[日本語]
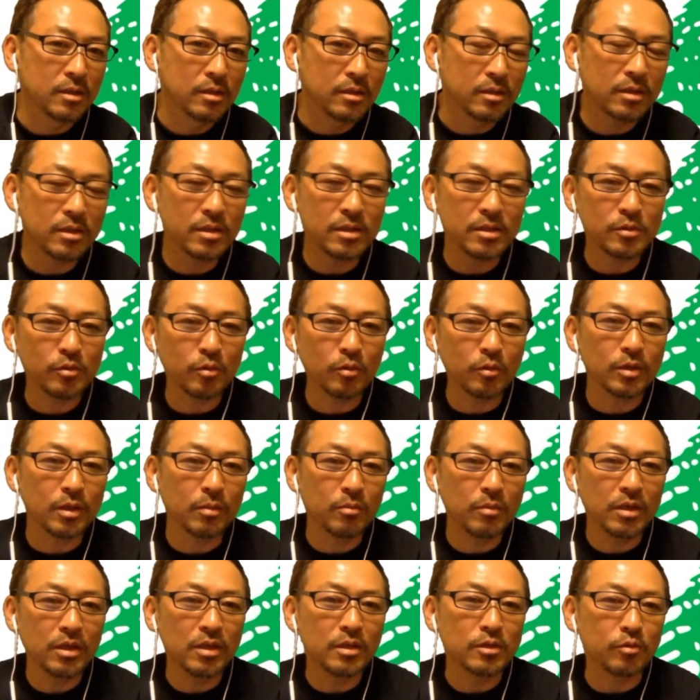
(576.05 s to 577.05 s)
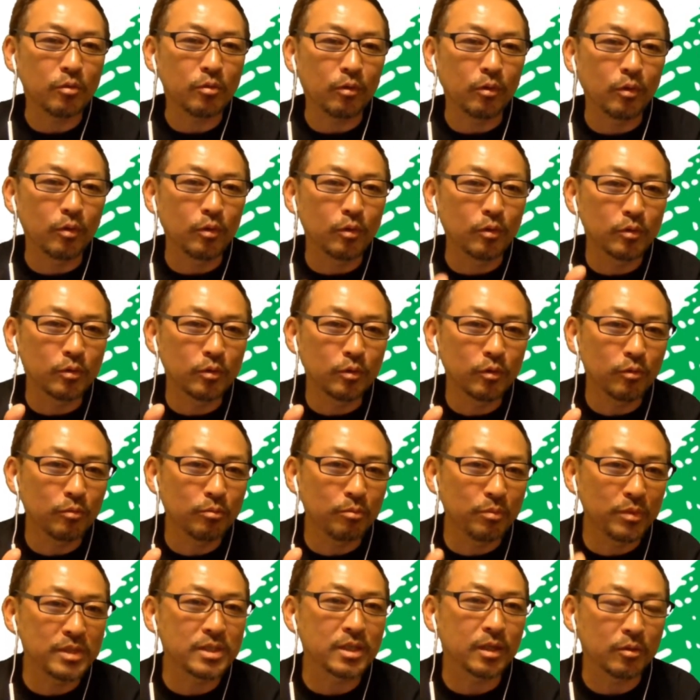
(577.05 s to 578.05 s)
で、そのためにその労働
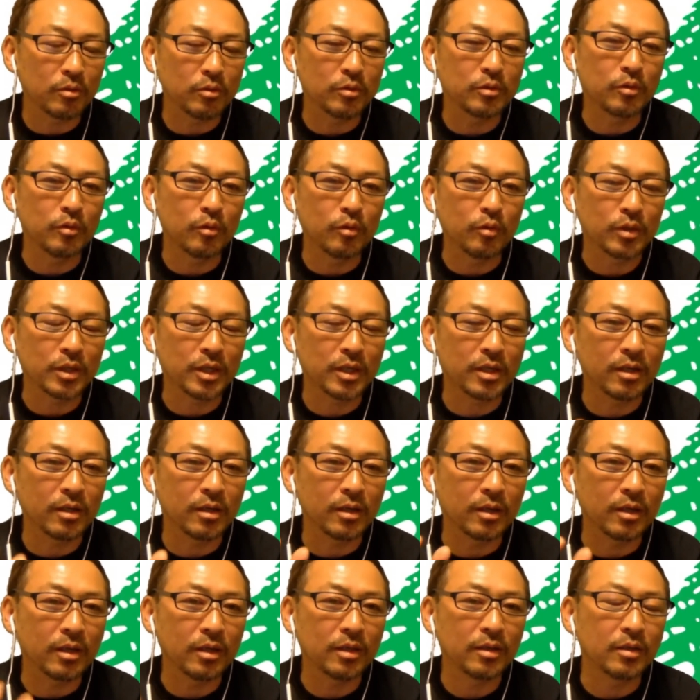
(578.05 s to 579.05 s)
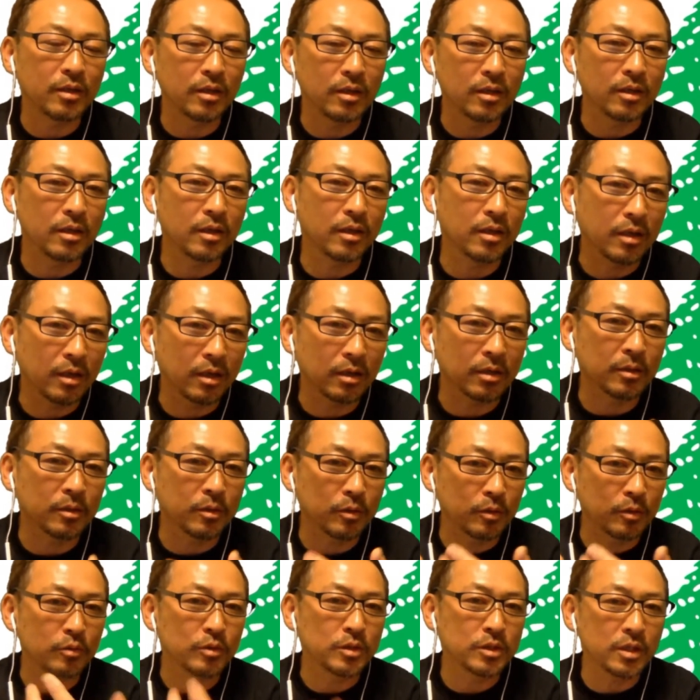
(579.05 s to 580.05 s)
ビザというのを期間限定で発
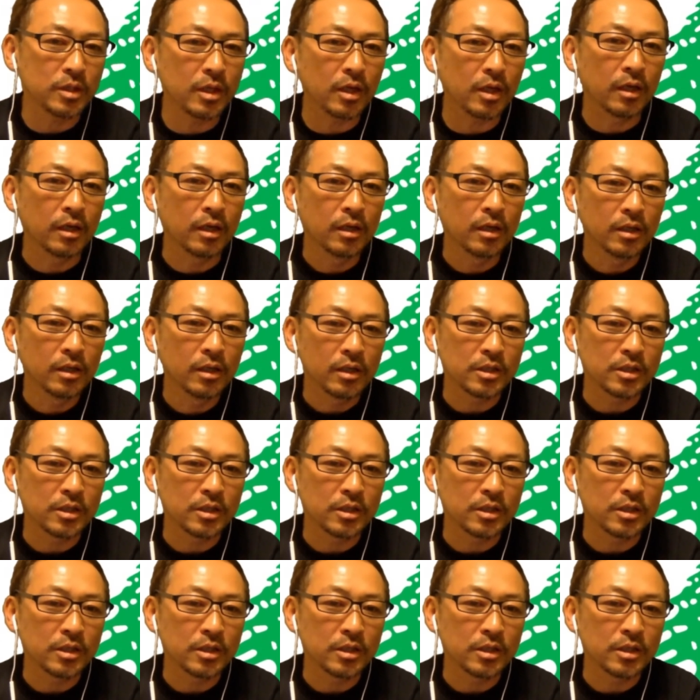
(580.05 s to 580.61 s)
給して、